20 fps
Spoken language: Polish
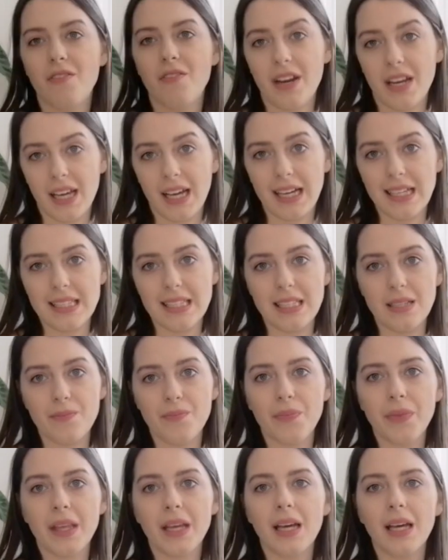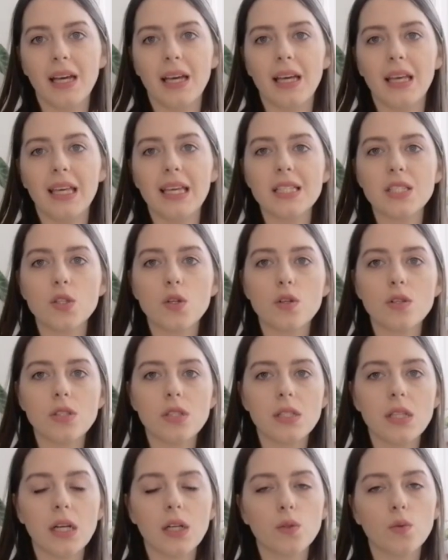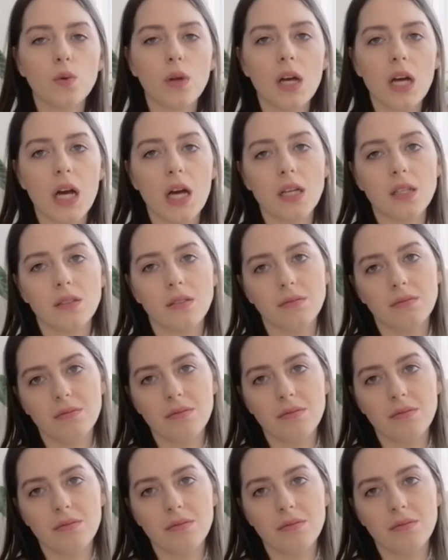wariegacji. Jest to roślina, która